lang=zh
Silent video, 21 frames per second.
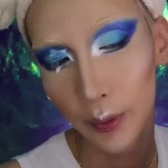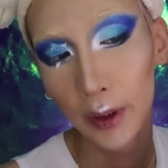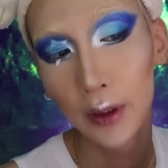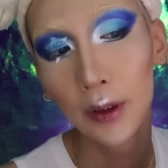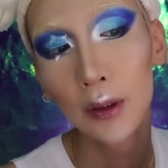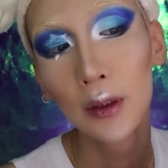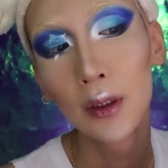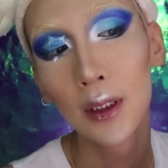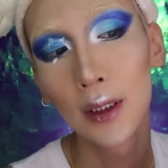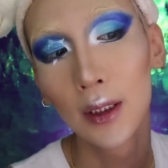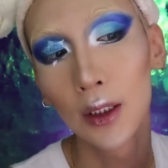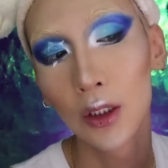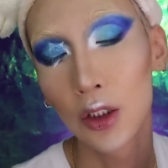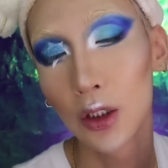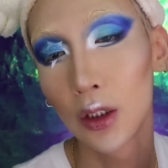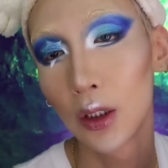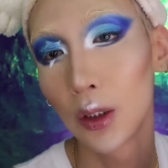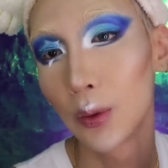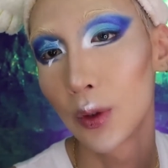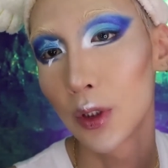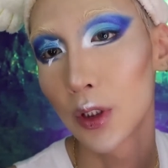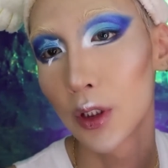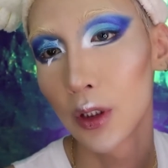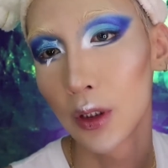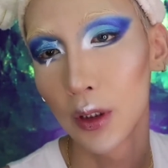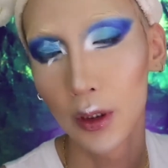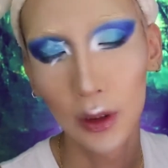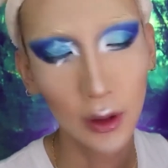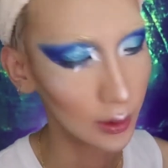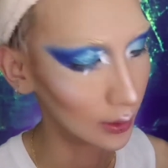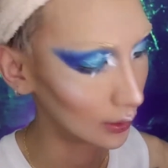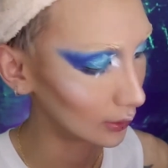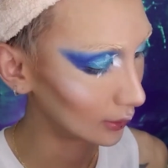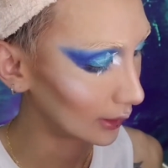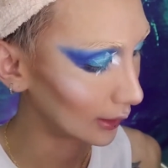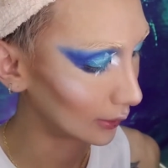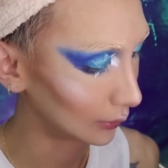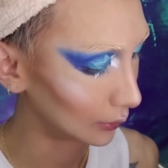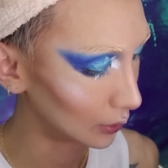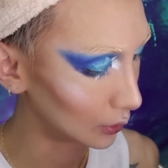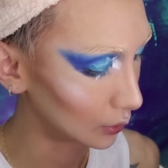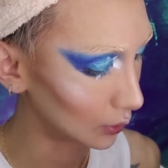因为大家知道我是一个
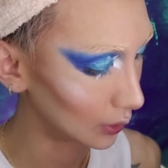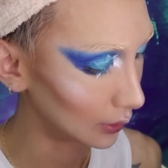大内